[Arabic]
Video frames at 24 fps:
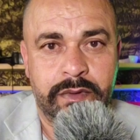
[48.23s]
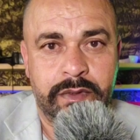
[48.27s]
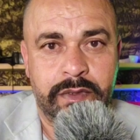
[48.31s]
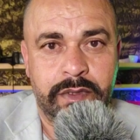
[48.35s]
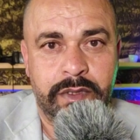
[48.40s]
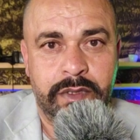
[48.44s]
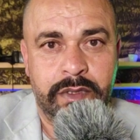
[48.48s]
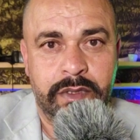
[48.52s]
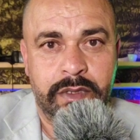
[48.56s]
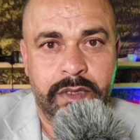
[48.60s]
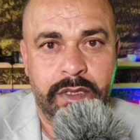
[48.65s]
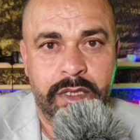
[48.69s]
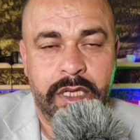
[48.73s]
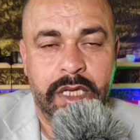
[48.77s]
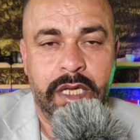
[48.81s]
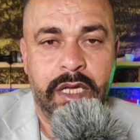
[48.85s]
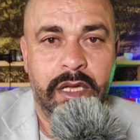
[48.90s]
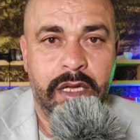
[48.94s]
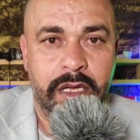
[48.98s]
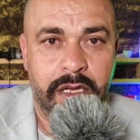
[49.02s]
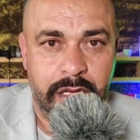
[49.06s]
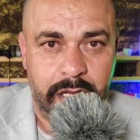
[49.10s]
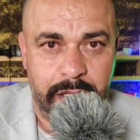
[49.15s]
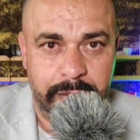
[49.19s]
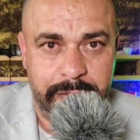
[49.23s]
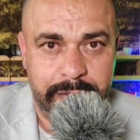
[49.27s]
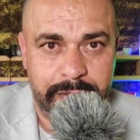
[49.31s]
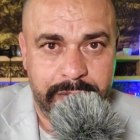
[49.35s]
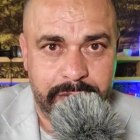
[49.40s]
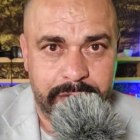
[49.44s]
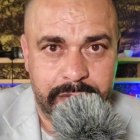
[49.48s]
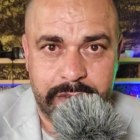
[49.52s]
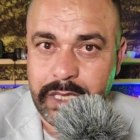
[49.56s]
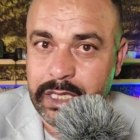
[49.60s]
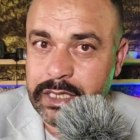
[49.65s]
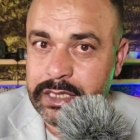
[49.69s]
شيء
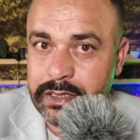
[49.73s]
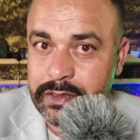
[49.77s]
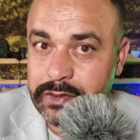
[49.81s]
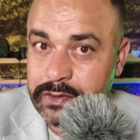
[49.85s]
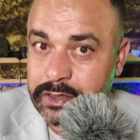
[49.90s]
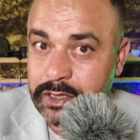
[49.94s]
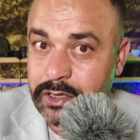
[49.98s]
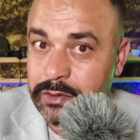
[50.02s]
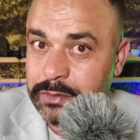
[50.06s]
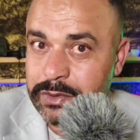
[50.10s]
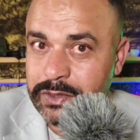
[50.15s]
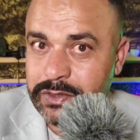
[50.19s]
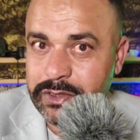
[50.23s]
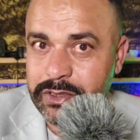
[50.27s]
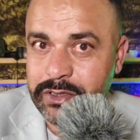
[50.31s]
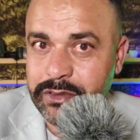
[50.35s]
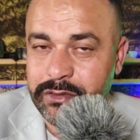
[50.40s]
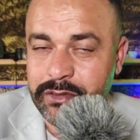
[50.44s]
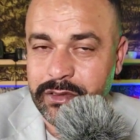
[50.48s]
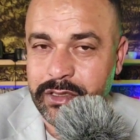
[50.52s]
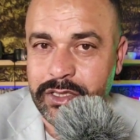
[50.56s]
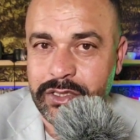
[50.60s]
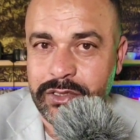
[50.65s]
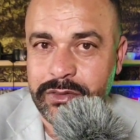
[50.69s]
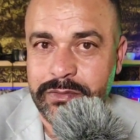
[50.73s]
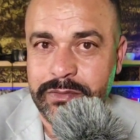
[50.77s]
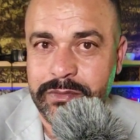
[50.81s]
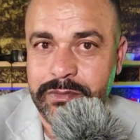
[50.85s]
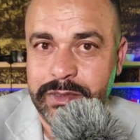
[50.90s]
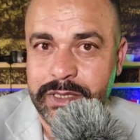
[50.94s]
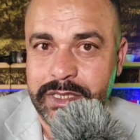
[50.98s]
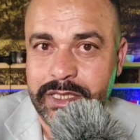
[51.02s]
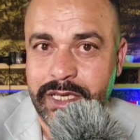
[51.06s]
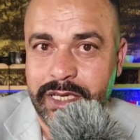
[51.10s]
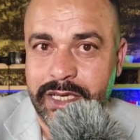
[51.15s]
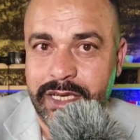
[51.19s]
حبس هذه نساو ما زينوهاش
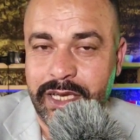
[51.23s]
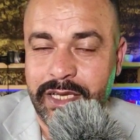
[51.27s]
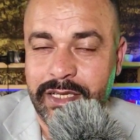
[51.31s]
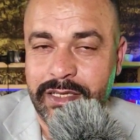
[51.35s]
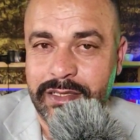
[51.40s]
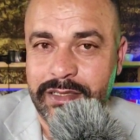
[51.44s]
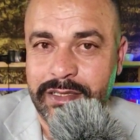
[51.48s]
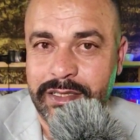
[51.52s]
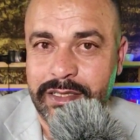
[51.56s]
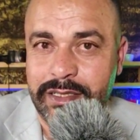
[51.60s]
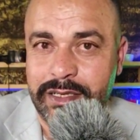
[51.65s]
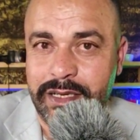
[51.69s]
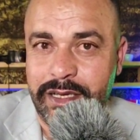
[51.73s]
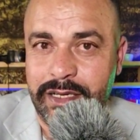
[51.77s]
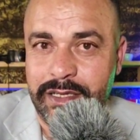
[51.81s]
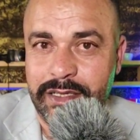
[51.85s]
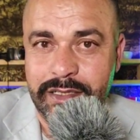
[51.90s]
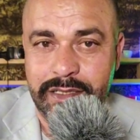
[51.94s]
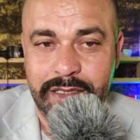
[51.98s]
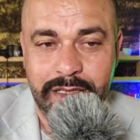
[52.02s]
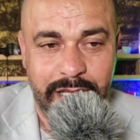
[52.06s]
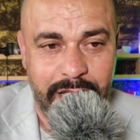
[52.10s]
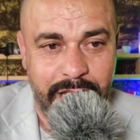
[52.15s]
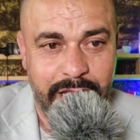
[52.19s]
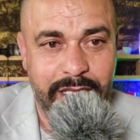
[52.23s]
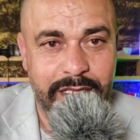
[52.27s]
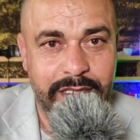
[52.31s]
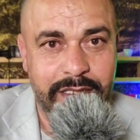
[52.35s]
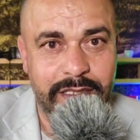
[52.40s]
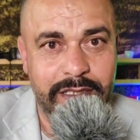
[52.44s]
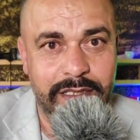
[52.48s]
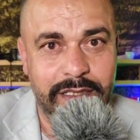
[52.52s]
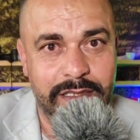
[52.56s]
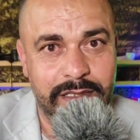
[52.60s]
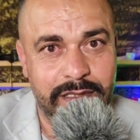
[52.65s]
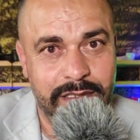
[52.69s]
بالذكاء الاصطناعي
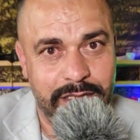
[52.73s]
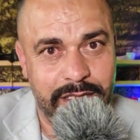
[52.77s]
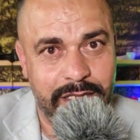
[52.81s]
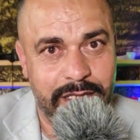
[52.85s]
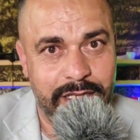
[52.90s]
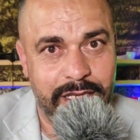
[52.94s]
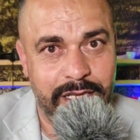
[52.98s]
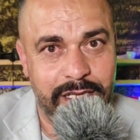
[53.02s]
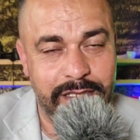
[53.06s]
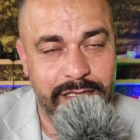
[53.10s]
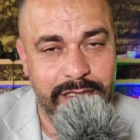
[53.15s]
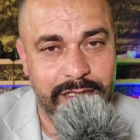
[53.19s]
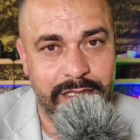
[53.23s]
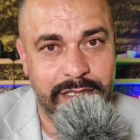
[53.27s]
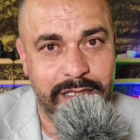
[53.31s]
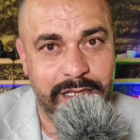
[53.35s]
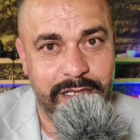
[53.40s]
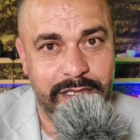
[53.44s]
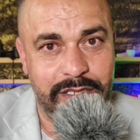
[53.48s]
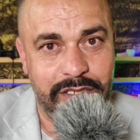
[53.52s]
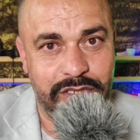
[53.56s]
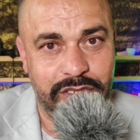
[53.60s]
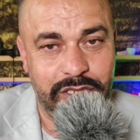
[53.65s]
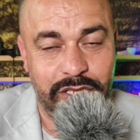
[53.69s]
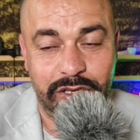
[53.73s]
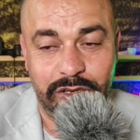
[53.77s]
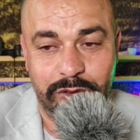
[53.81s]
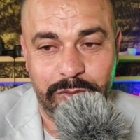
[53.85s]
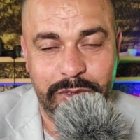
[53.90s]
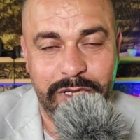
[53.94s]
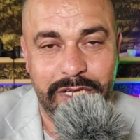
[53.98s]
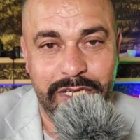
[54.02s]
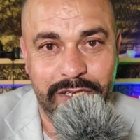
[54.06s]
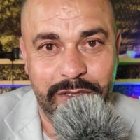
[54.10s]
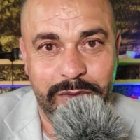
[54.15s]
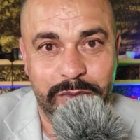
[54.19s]
هذه الذكاء الاصطناعي
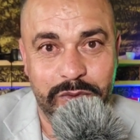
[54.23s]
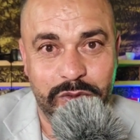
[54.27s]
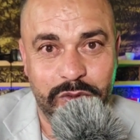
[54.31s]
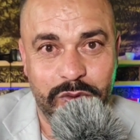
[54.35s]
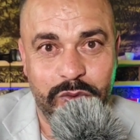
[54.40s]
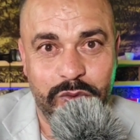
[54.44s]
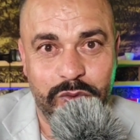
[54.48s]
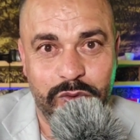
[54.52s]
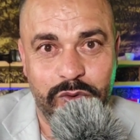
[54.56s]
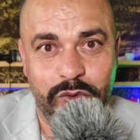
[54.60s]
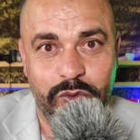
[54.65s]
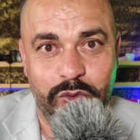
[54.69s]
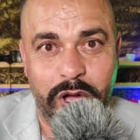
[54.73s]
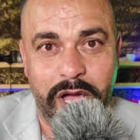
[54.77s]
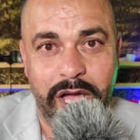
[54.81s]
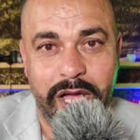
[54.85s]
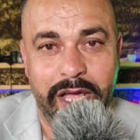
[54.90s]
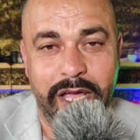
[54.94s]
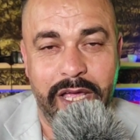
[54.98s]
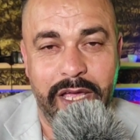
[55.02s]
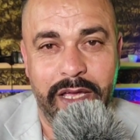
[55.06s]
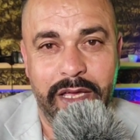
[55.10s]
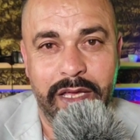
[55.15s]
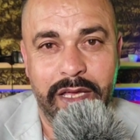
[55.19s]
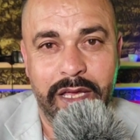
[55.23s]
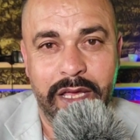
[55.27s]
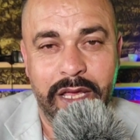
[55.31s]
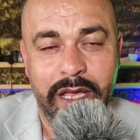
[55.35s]
حشالهم لانهم صوروا الواقع